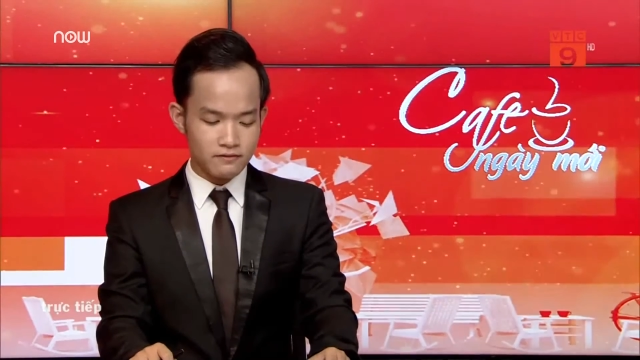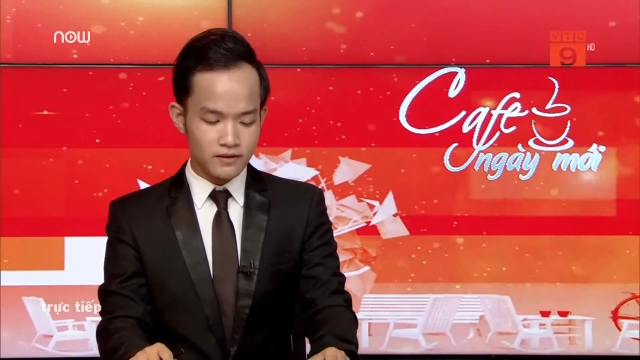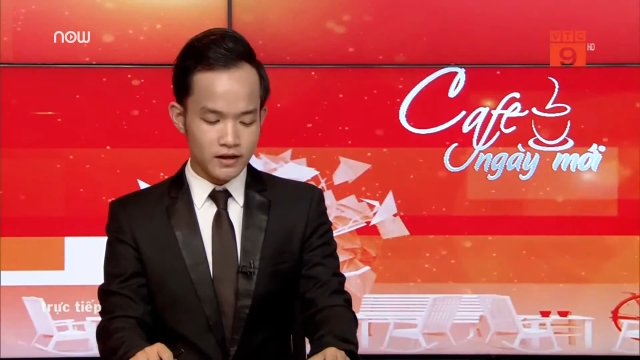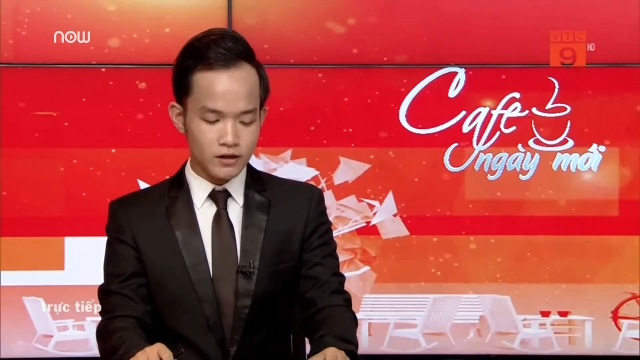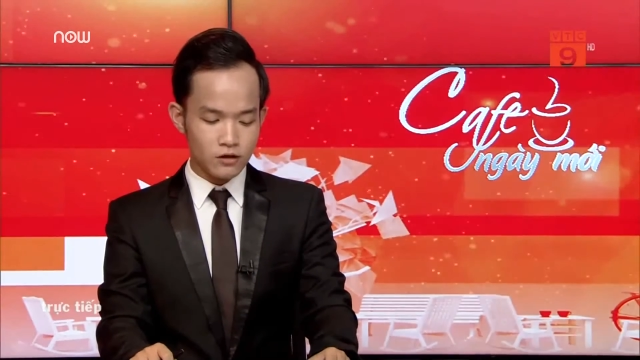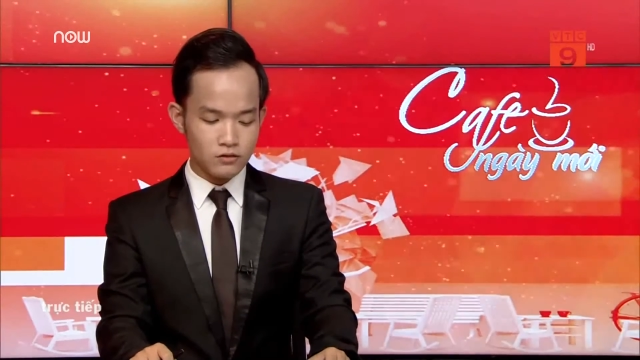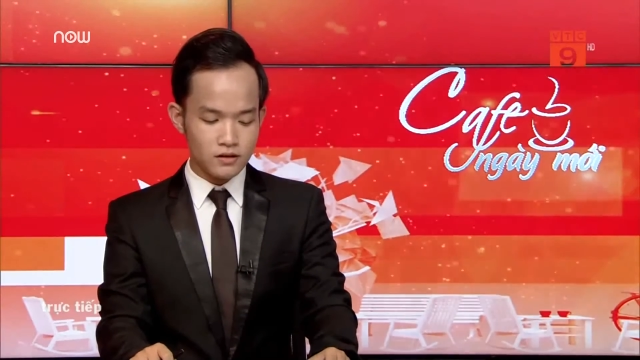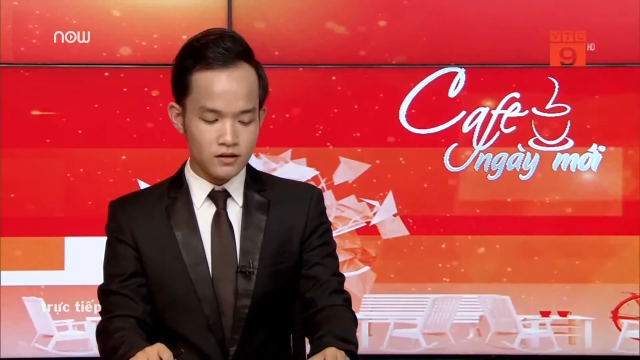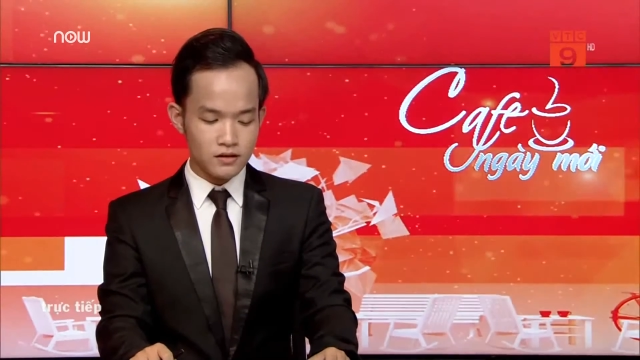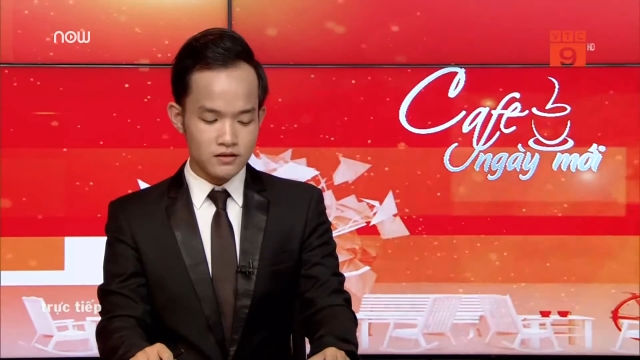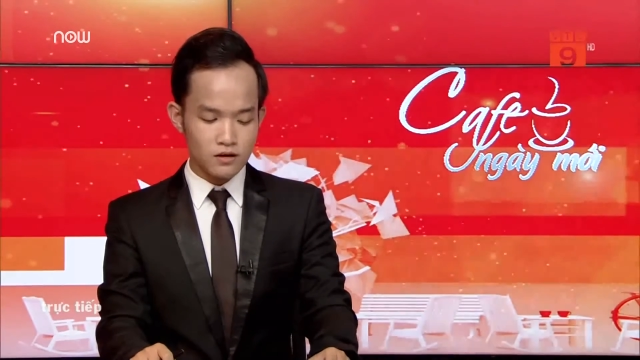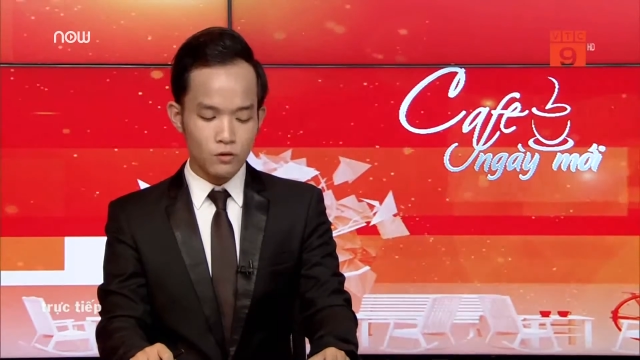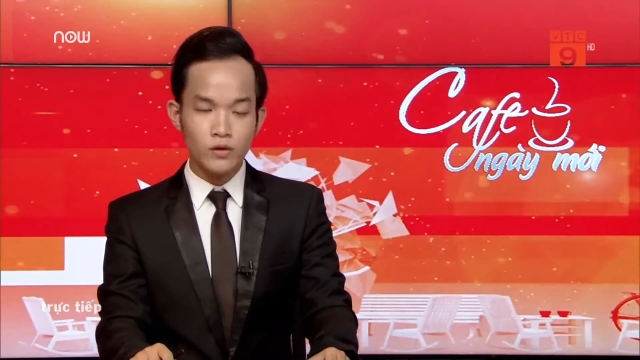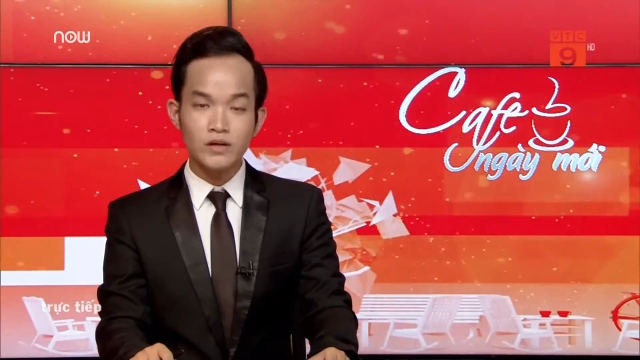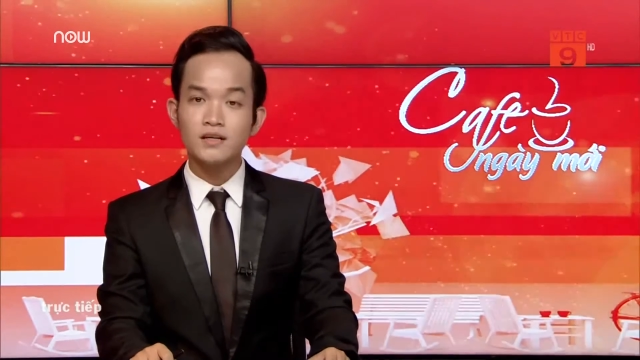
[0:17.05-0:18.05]
yêu thương
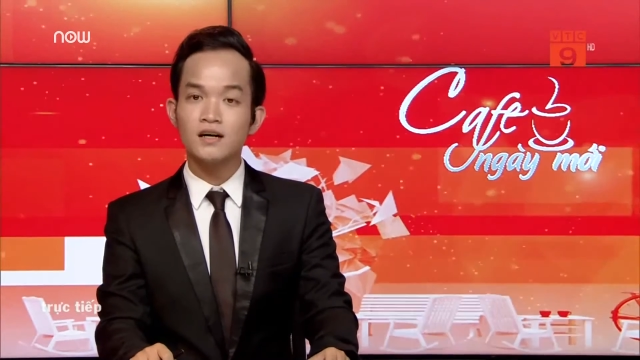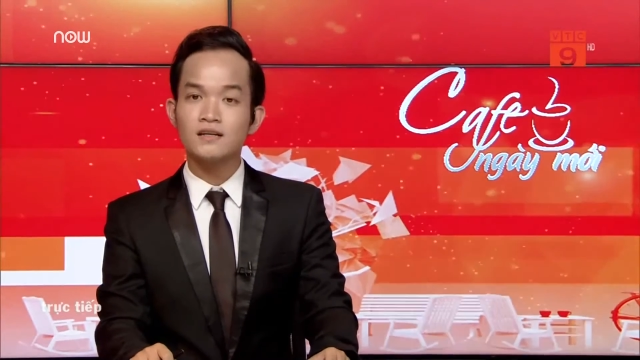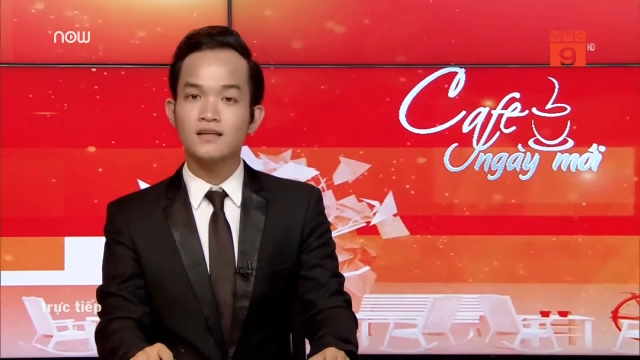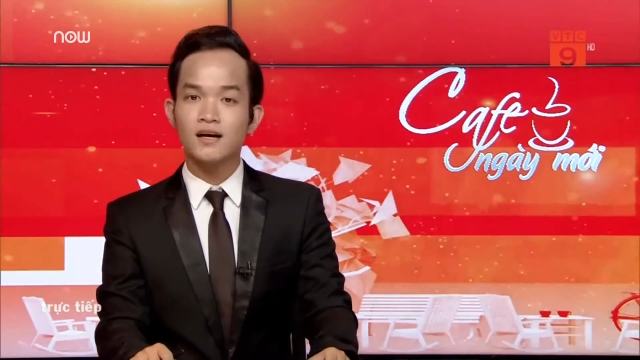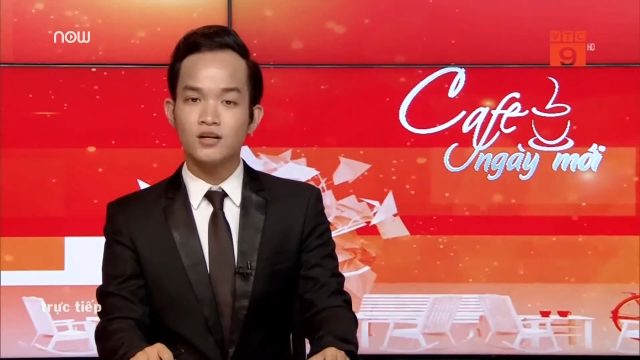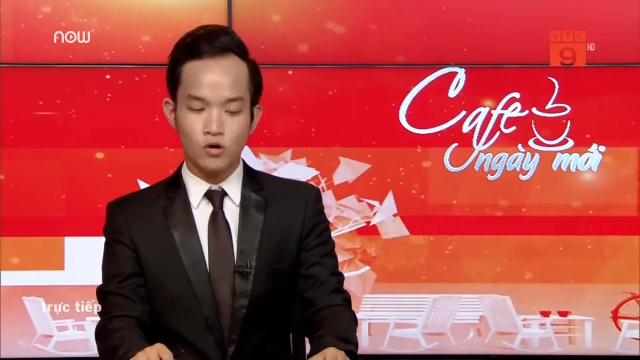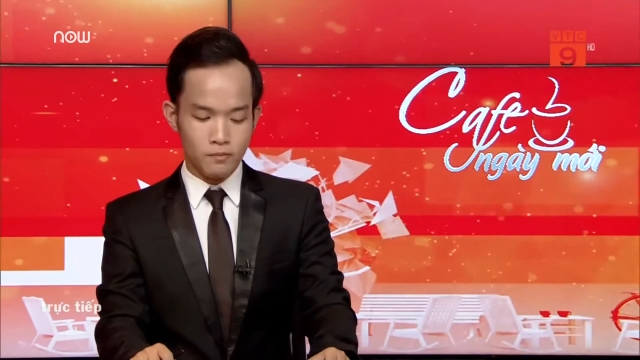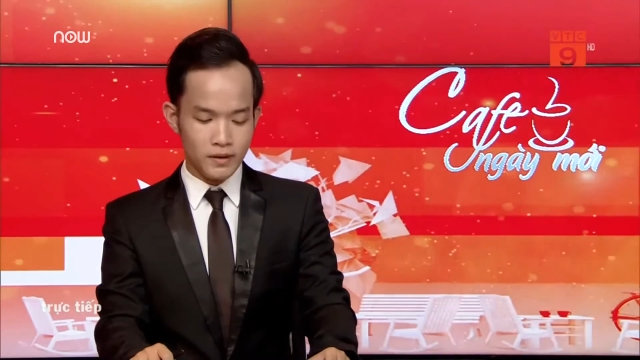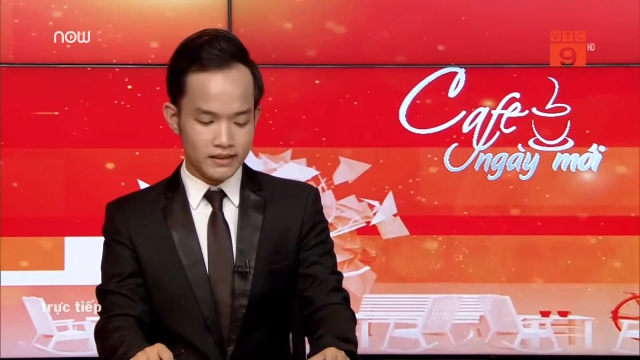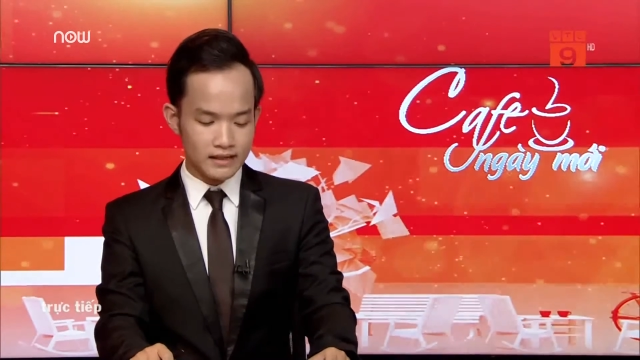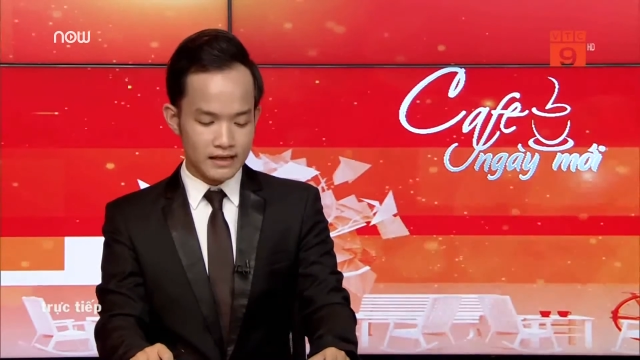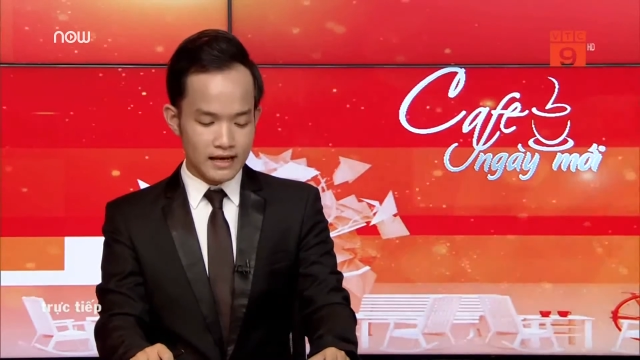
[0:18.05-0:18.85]
trong quý cơ thể của mình.